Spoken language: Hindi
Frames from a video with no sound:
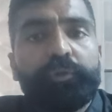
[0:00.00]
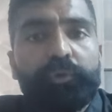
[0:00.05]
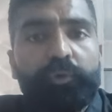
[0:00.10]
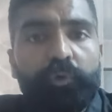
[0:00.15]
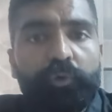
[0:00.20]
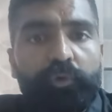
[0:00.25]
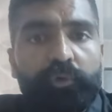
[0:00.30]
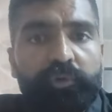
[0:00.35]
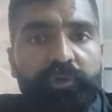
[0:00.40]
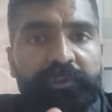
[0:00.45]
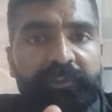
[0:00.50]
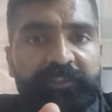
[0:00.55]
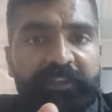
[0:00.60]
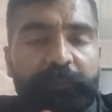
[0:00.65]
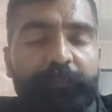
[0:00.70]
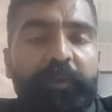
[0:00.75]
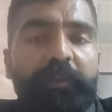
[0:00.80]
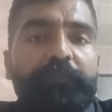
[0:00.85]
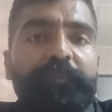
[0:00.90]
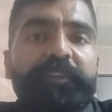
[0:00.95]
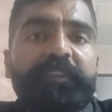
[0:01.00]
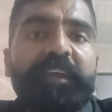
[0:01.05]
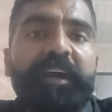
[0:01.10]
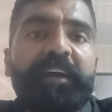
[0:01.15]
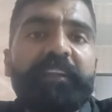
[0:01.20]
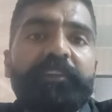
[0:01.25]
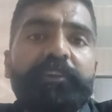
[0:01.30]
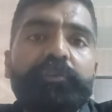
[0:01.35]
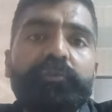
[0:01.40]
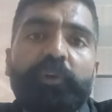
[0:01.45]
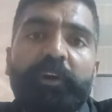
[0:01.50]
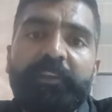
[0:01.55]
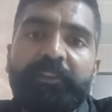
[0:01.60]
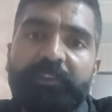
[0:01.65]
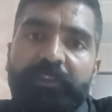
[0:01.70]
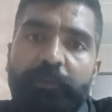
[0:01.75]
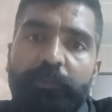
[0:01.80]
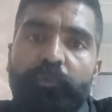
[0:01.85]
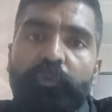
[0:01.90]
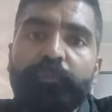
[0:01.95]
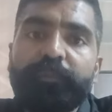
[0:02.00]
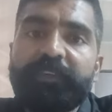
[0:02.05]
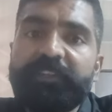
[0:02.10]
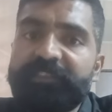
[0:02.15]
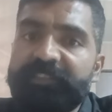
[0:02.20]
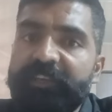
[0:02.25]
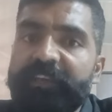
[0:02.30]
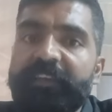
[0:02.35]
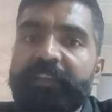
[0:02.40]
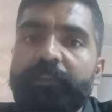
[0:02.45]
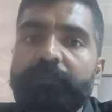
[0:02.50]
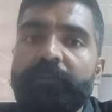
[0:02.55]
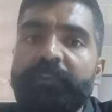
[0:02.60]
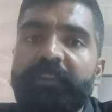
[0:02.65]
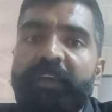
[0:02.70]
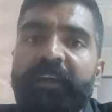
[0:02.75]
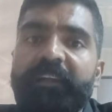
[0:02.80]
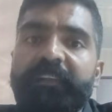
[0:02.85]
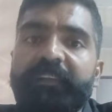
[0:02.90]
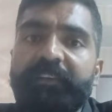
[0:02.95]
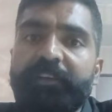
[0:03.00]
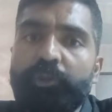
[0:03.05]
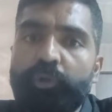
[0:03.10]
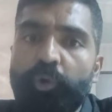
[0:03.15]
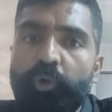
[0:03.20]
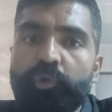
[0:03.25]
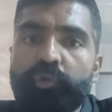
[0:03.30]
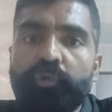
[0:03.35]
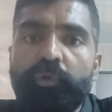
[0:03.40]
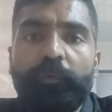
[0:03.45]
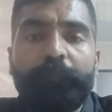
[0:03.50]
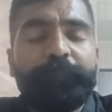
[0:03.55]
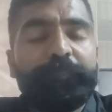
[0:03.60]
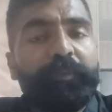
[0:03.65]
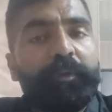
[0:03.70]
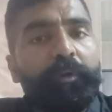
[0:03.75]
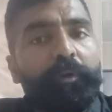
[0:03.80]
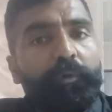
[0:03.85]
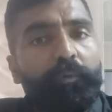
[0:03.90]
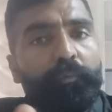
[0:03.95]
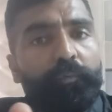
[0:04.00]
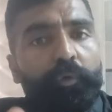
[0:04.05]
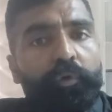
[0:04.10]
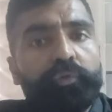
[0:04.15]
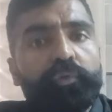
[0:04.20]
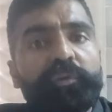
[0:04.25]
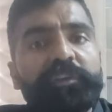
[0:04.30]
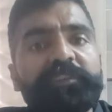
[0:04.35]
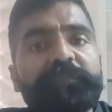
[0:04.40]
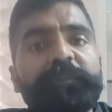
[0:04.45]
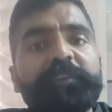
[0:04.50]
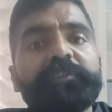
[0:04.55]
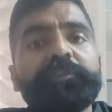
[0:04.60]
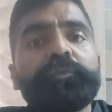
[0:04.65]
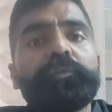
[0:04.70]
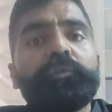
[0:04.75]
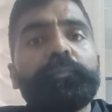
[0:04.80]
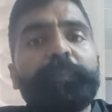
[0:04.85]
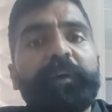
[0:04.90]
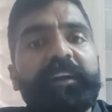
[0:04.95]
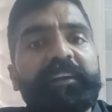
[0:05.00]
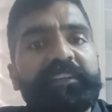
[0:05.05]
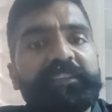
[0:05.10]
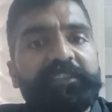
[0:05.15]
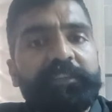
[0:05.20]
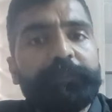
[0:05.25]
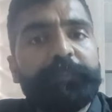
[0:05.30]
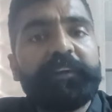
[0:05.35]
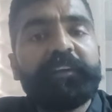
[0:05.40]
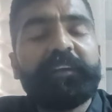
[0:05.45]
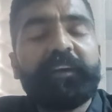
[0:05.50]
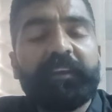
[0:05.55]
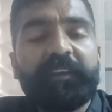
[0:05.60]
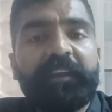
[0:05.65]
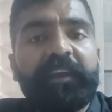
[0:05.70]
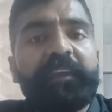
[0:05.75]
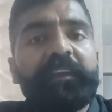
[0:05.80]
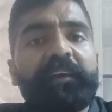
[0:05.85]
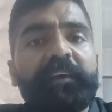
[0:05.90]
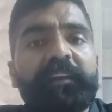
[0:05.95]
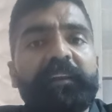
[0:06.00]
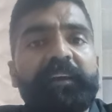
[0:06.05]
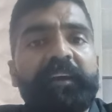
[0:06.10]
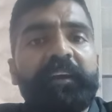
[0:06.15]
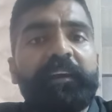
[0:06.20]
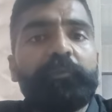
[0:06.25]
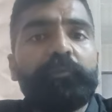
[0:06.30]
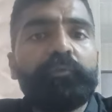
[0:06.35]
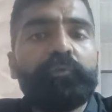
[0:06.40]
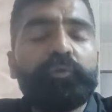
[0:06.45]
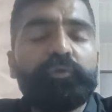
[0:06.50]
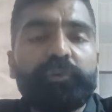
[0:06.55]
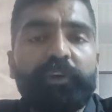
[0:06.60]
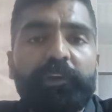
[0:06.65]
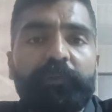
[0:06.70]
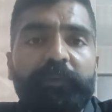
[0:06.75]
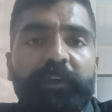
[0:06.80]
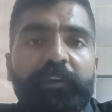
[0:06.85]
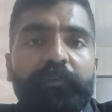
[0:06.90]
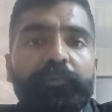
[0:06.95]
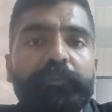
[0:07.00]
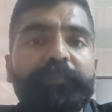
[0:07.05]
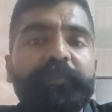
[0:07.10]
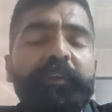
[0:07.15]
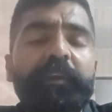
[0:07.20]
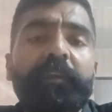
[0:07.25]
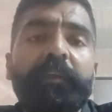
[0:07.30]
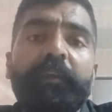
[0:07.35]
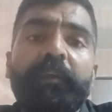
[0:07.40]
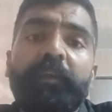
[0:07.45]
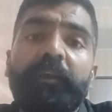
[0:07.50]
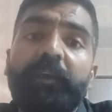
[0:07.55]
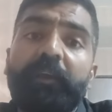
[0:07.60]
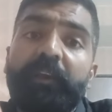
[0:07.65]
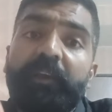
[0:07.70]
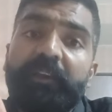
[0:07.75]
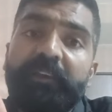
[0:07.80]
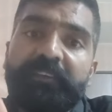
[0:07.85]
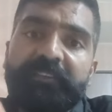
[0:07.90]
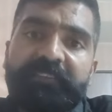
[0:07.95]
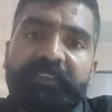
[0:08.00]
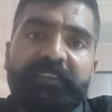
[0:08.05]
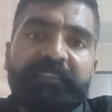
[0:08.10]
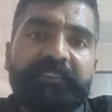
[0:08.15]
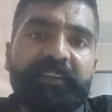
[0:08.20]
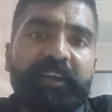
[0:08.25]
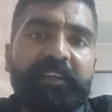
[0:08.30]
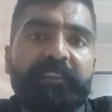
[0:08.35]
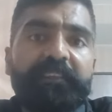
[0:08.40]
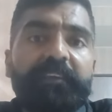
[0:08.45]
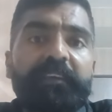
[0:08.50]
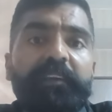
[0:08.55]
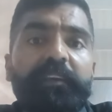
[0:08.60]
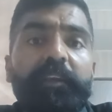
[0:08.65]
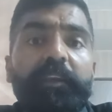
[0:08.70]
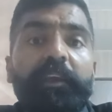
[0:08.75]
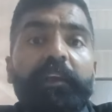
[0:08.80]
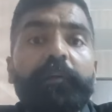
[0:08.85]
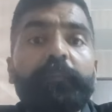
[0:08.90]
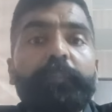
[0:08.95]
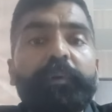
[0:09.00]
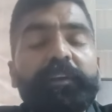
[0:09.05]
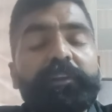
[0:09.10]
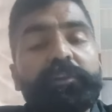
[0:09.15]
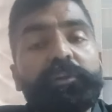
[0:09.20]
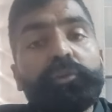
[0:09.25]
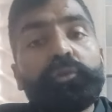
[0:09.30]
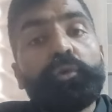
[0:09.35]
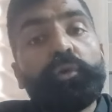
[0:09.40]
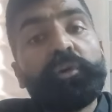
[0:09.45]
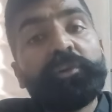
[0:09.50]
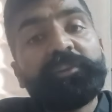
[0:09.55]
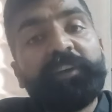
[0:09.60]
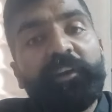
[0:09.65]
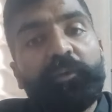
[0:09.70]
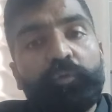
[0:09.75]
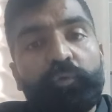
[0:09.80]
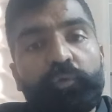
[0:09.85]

तो सभी विद्यार्थी जो अंतिम रूप से चयनित विद्यार्थी हैं 200 वो तो इसमें जरूर पार्टिसिपेट करना ही करना है उनको तो अनिवार्य रूप से इसके साथ ही एक भर्ती दो